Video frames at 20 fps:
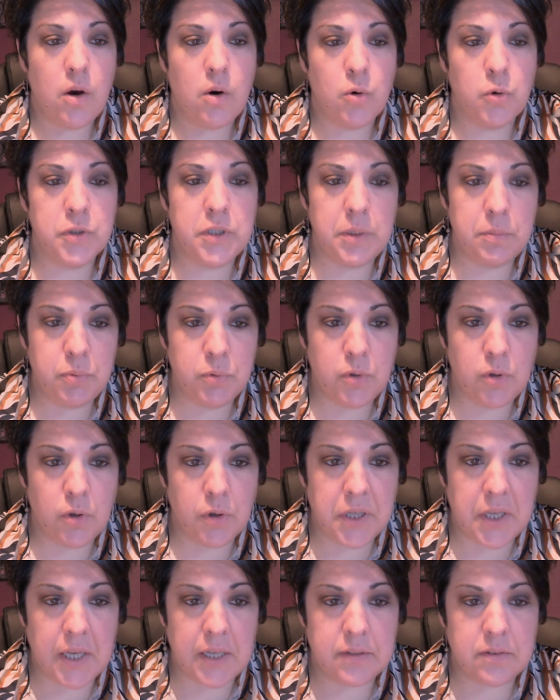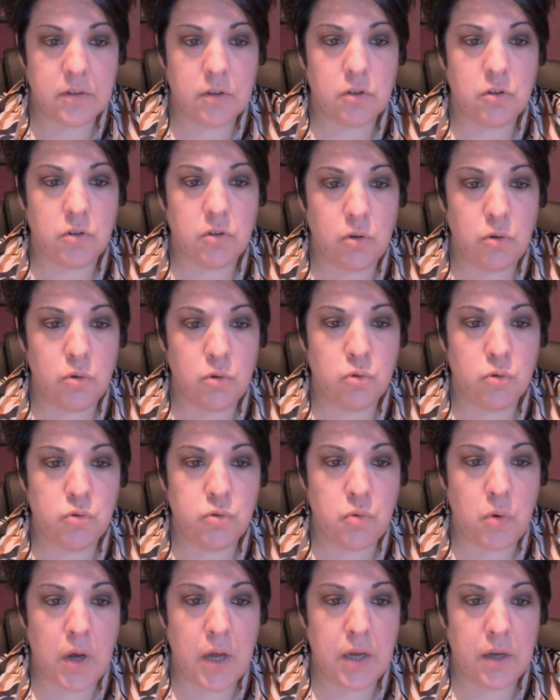Au début de l'enquête, dans le
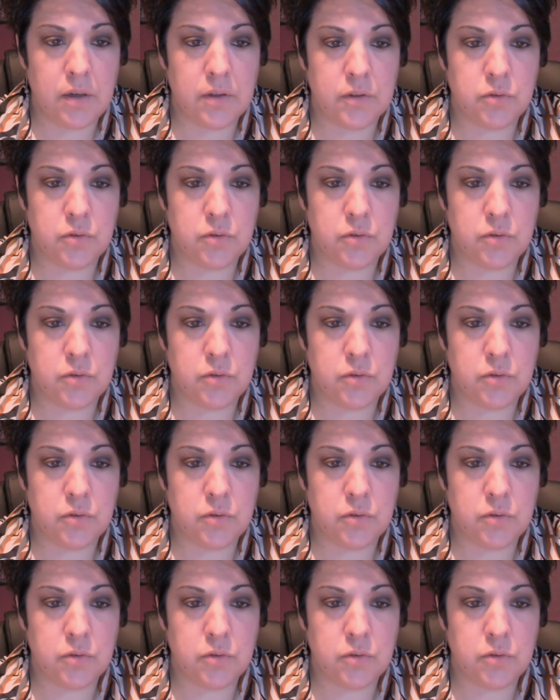couloir,